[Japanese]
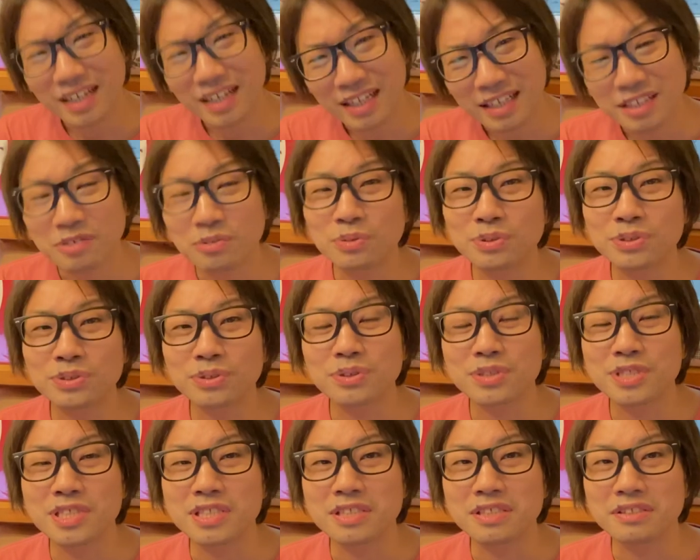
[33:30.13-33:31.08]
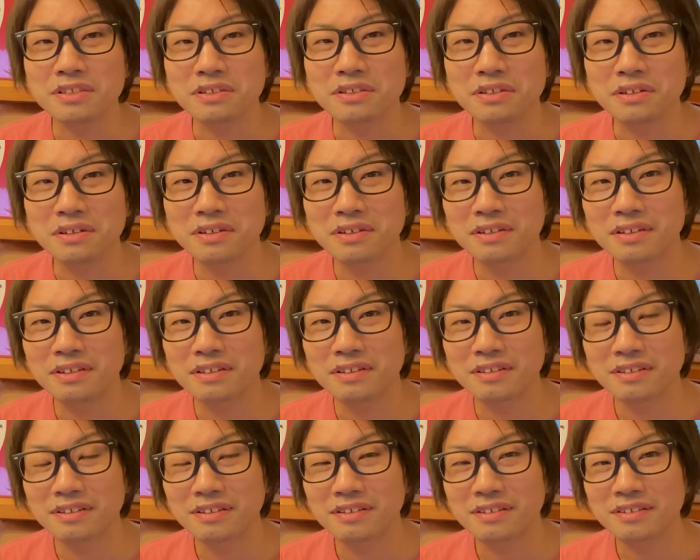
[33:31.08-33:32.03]
そんな子恐ろしいんですよ
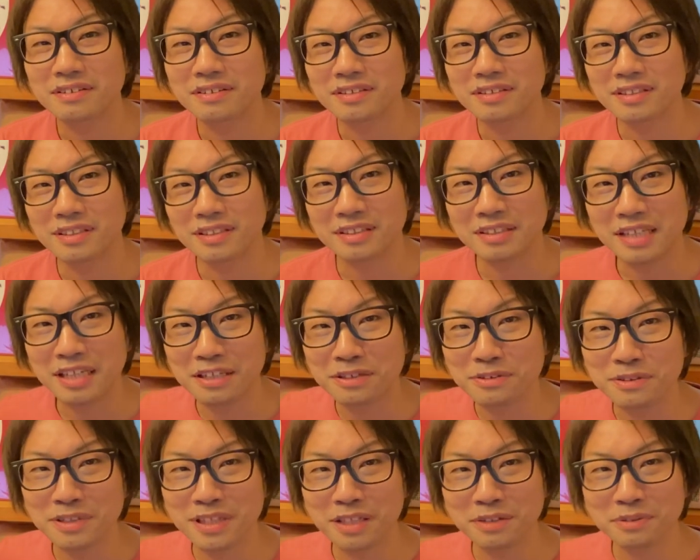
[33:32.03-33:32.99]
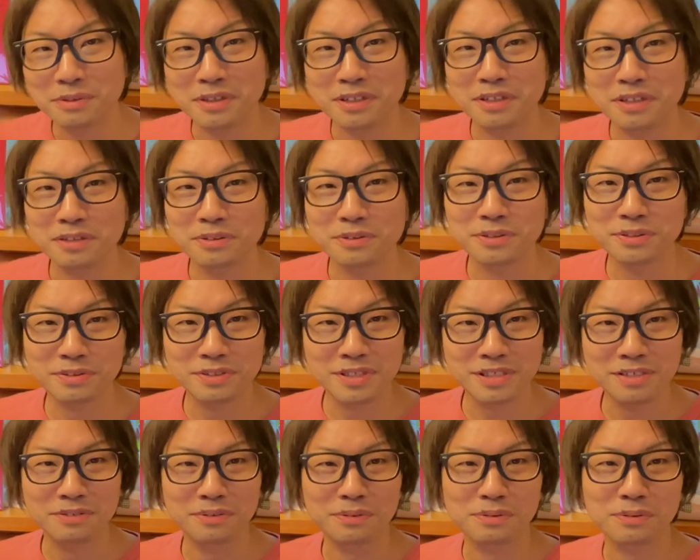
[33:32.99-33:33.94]
野球に例えたけど
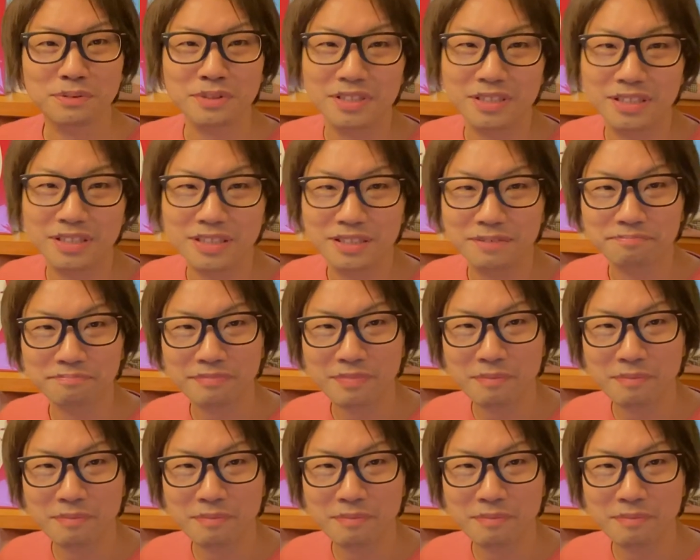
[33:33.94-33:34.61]
スイングの時に